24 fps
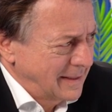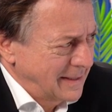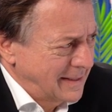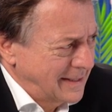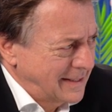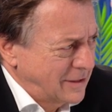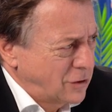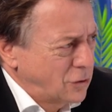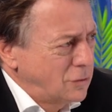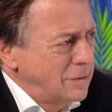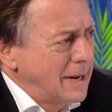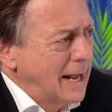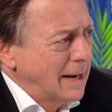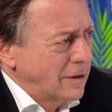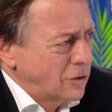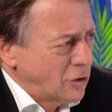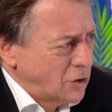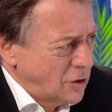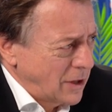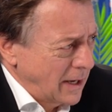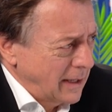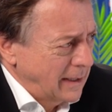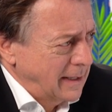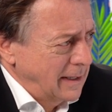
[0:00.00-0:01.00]
C'est-tu
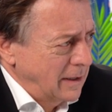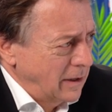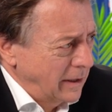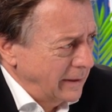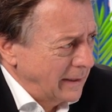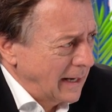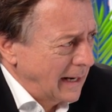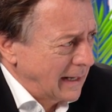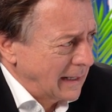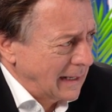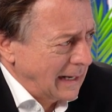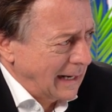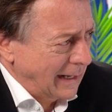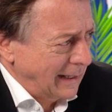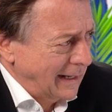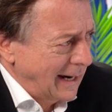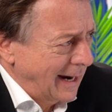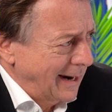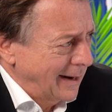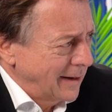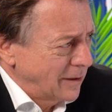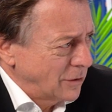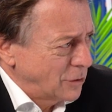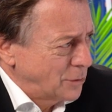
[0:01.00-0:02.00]
l'argent qui est le nerf de la
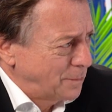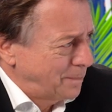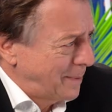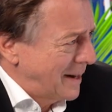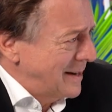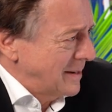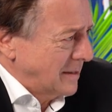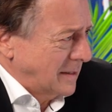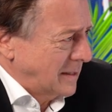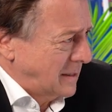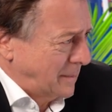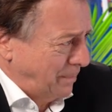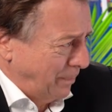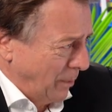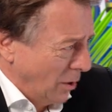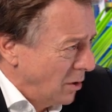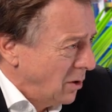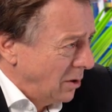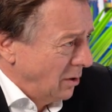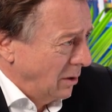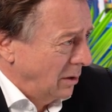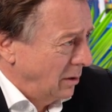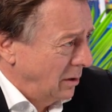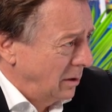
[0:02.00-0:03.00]
guerre? Je pense
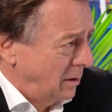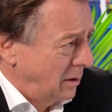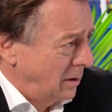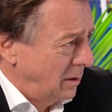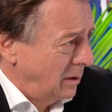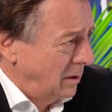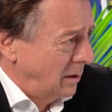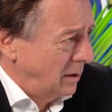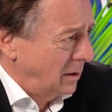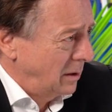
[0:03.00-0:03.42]
pas. C'est pas